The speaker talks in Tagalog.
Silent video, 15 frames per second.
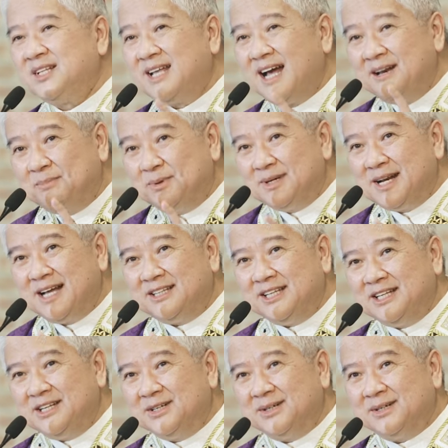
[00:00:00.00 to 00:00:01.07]
Tandaan po
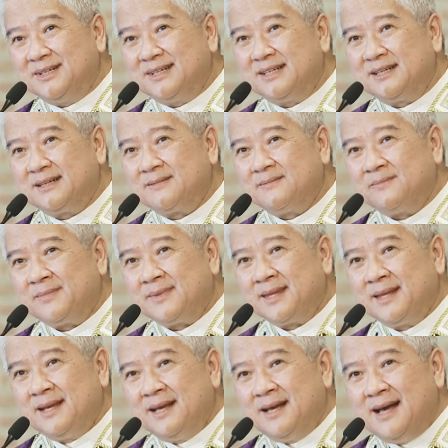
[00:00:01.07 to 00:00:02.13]
natin yon.
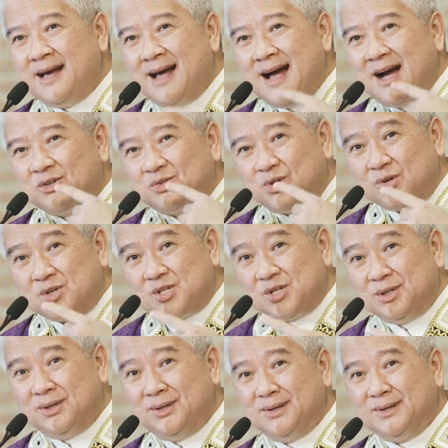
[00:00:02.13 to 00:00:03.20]
Ang
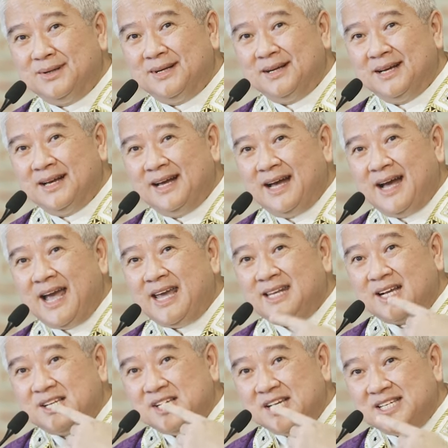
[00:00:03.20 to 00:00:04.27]
tukso
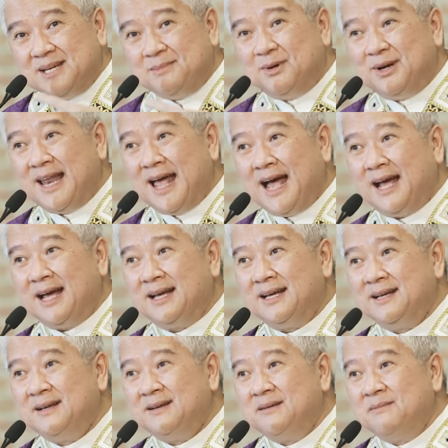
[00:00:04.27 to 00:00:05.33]
ay nagsisimula
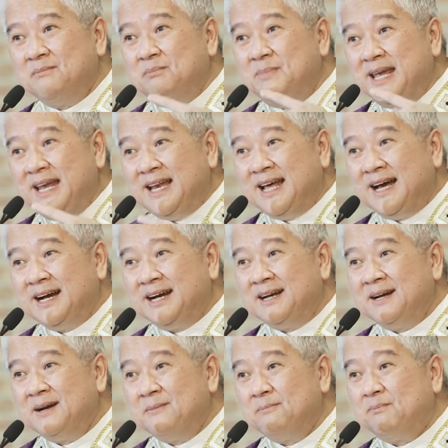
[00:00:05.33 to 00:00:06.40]
bilang
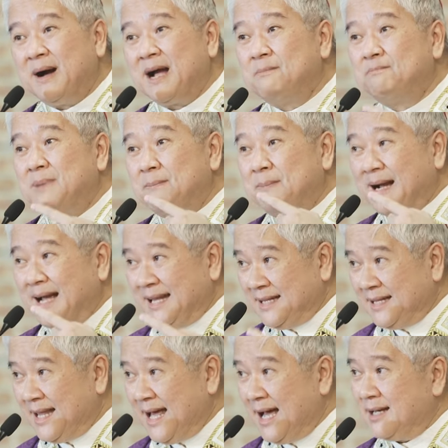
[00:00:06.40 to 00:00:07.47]

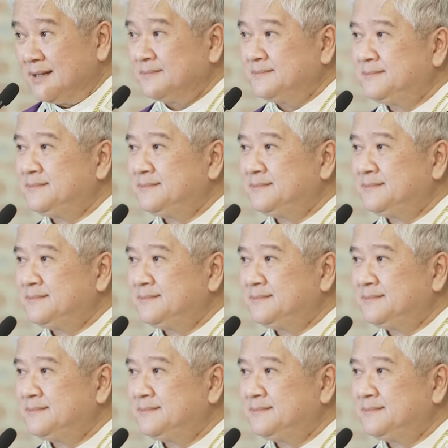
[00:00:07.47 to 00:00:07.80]
pagpapaganda.